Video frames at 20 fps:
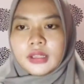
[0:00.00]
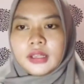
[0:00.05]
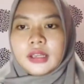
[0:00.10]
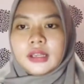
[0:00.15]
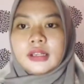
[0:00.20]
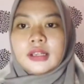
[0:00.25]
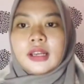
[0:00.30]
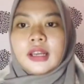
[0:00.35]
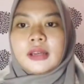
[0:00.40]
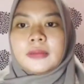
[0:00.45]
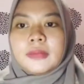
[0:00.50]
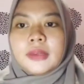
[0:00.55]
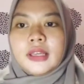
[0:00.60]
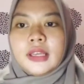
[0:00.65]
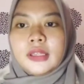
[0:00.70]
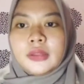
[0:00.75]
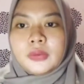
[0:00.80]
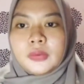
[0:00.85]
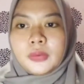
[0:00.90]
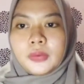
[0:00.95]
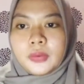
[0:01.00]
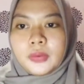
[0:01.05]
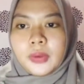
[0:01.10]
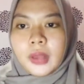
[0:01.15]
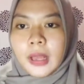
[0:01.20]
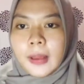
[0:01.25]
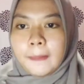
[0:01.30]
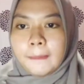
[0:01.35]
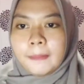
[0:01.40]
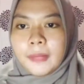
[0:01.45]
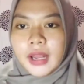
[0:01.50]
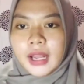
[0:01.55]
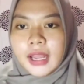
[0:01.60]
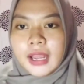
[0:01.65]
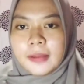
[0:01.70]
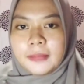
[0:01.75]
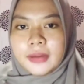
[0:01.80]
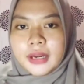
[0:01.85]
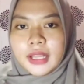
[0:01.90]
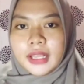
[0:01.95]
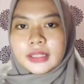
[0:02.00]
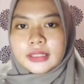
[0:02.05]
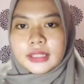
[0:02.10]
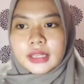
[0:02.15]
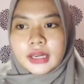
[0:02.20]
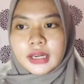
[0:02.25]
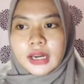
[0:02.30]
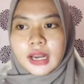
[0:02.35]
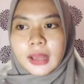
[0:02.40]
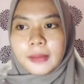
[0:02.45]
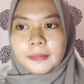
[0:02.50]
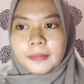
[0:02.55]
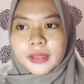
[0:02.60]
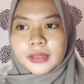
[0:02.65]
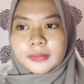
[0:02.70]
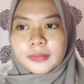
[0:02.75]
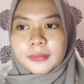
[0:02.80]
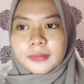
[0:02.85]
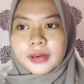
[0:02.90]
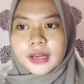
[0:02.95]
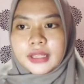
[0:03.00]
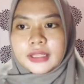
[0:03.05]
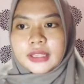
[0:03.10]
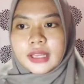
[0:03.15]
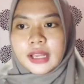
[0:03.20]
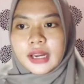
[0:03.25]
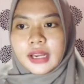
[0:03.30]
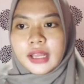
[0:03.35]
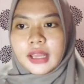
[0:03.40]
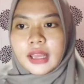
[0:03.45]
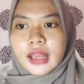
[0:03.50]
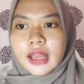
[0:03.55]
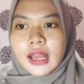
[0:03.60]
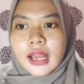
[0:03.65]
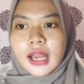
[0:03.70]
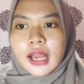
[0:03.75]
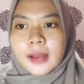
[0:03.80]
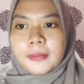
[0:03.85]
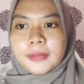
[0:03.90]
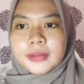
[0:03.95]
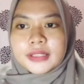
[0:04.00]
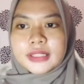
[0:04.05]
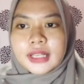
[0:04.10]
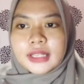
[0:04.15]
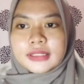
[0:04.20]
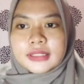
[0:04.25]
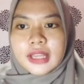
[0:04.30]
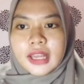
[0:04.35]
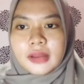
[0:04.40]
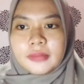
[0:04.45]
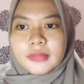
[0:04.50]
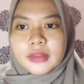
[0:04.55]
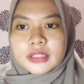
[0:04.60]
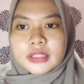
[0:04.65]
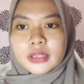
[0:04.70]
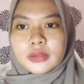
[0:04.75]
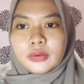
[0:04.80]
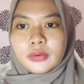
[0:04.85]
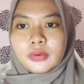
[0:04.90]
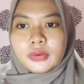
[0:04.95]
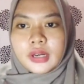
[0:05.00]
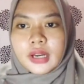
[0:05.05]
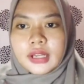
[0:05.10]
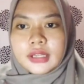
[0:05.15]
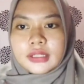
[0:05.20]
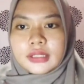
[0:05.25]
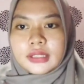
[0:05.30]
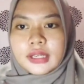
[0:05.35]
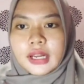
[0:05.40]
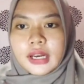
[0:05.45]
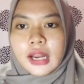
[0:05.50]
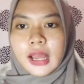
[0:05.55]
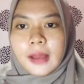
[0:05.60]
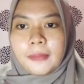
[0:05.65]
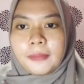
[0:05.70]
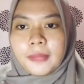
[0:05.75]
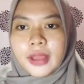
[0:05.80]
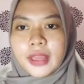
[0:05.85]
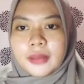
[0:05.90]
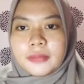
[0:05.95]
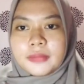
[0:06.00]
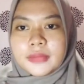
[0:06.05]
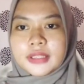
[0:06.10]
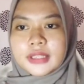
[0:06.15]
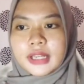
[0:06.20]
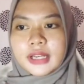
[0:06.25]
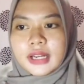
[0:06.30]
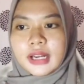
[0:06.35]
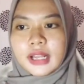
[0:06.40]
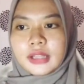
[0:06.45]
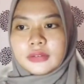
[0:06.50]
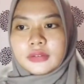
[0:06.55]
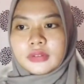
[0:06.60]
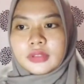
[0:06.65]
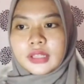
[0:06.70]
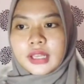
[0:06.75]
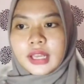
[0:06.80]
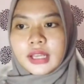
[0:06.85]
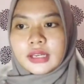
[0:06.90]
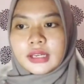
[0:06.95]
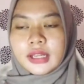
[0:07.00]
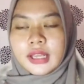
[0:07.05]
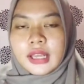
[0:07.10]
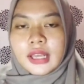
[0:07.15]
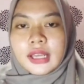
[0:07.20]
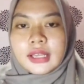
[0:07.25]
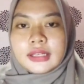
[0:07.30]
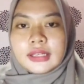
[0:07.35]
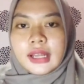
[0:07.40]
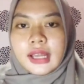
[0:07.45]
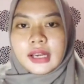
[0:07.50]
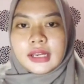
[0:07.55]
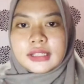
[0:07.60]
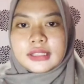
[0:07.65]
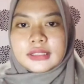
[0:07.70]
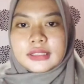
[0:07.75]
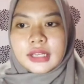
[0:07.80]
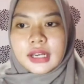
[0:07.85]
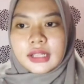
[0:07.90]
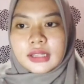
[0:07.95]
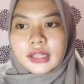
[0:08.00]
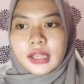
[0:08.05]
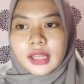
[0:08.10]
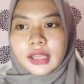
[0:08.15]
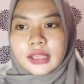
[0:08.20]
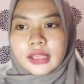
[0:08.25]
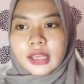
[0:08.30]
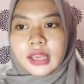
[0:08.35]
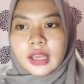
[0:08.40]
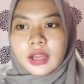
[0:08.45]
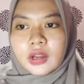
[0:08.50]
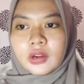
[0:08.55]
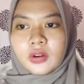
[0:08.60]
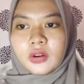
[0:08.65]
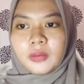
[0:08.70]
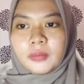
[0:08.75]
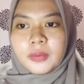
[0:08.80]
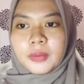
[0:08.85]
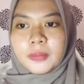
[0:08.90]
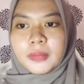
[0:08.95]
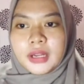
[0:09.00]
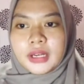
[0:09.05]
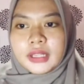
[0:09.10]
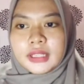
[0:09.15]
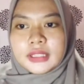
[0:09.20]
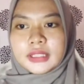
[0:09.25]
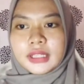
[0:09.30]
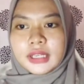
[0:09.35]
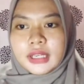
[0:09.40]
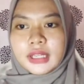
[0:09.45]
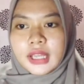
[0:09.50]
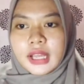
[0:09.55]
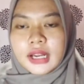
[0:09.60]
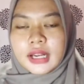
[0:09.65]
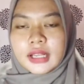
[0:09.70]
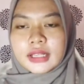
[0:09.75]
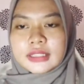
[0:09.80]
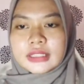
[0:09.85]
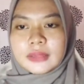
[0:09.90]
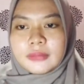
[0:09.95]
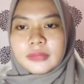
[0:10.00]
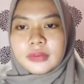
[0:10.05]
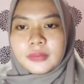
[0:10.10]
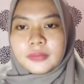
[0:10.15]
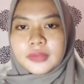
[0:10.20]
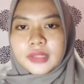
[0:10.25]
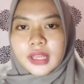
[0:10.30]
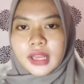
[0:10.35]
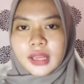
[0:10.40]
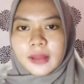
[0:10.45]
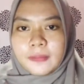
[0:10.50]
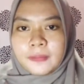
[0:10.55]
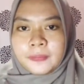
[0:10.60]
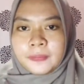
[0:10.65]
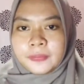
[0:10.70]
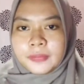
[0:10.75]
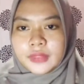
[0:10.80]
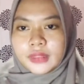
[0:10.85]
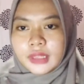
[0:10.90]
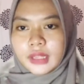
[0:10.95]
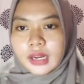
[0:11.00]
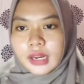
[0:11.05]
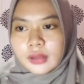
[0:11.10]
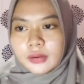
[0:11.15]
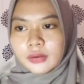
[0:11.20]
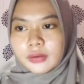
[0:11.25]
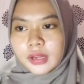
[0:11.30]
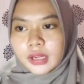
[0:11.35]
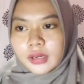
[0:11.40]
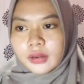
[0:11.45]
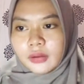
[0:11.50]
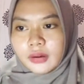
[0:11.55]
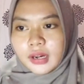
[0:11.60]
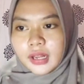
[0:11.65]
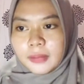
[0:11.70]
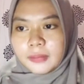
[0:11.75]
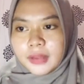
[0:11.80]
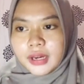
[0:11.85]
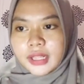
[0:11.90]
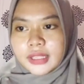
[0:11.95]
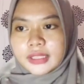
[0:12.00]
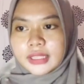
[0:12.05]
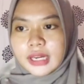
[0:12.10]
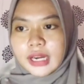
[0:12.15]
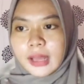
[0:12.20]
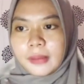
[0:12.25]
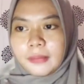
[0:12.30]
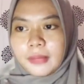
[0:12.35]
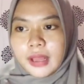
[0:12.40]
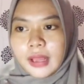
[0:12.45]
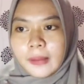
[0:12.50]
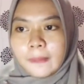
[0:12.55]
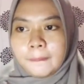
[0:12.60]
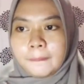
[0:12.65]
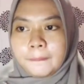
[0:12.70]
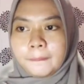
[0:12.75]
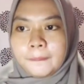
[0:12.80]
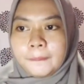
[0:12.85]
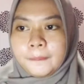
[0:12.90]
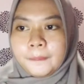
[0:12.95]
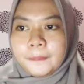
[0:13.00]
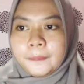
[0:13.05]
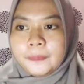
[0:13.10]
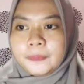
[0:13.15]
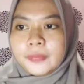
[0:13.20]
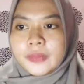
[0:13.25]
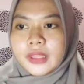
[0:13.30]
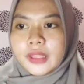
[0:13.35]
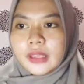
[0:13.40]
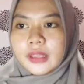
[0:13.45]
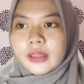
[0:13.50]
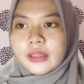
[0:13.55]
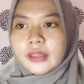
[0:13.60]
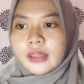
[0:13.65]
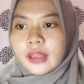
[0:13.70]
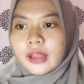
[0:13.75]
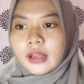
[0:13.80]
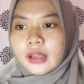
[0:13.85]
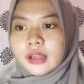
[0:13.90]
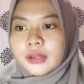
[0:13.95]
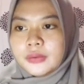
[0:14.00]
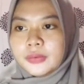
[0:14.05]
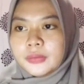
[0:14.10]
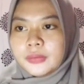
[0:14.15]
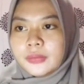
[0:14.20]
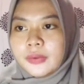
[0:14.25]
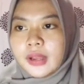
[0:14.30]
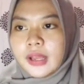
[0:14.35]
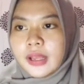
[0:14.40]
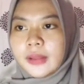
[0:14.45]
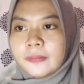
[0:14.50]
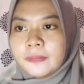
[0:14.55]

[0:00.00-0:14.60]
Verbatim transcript: Dengan begitu, maka manajer dapat mempelajari apa saja yang masih kurang dan apa yang bisa dilanjutkan dari strategi ekonomi manajerial yang sebelumnya dilakukan oleh manajer lama. Yang kedua,